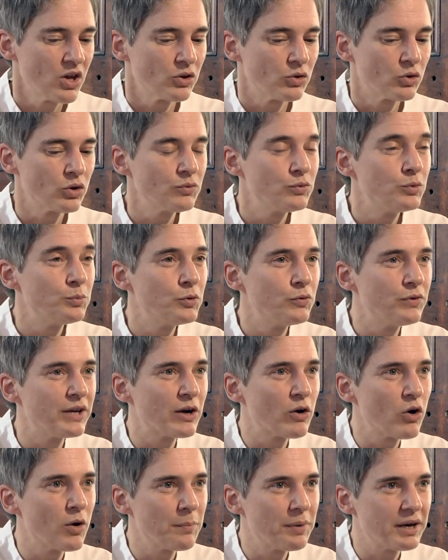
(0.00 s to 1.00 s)
Donc vous
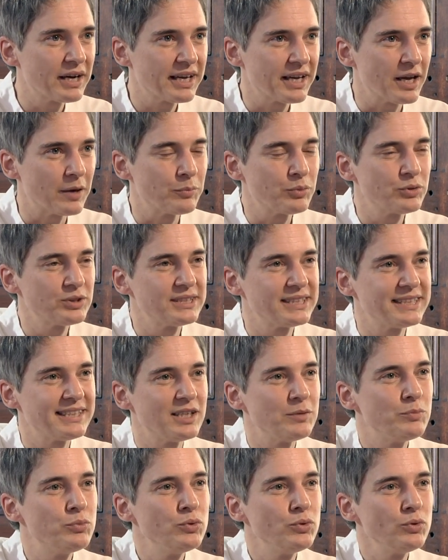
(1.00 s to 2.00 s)
pouvez comparer un peu ces
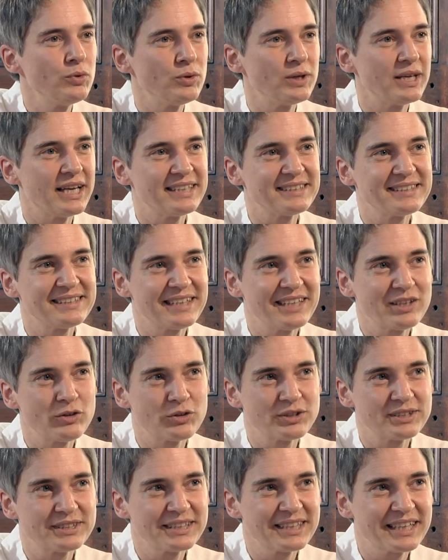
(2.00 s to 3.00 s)
débuts et essayer
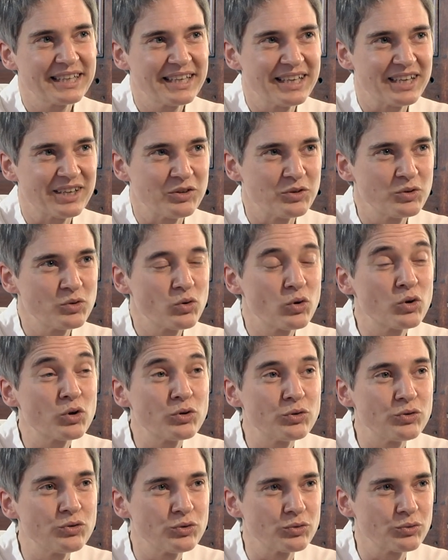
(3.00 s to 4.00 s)
d'en tirer euh, une
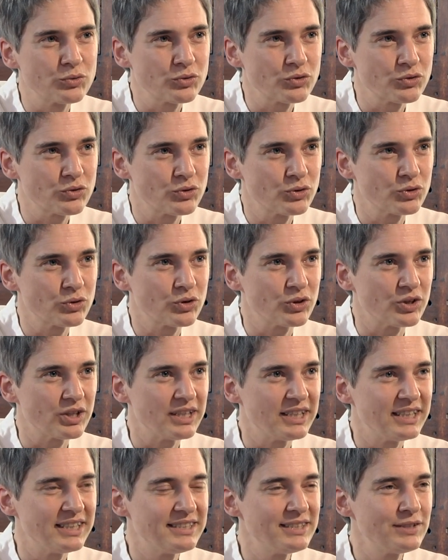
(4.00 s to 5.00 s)
conclusion sur
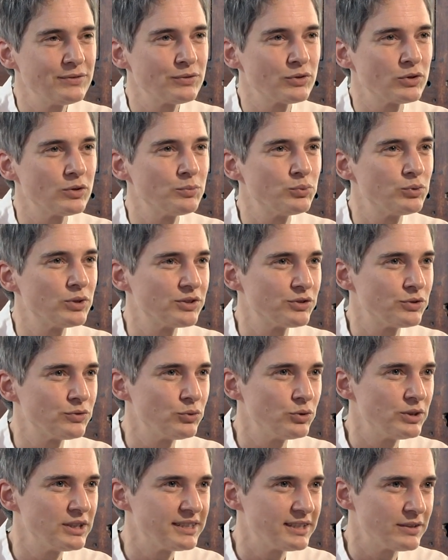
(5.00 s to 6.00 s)
les différents points de
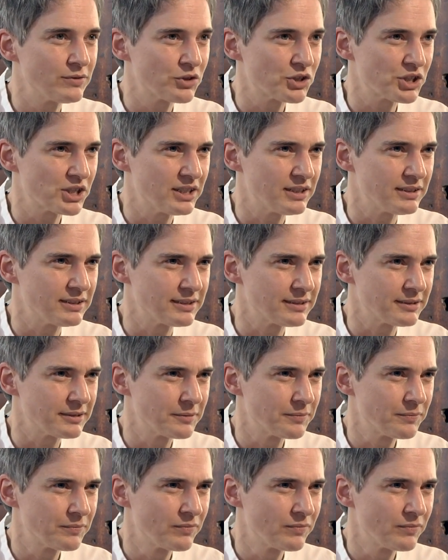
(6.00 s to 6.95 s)
vue des évangélistes.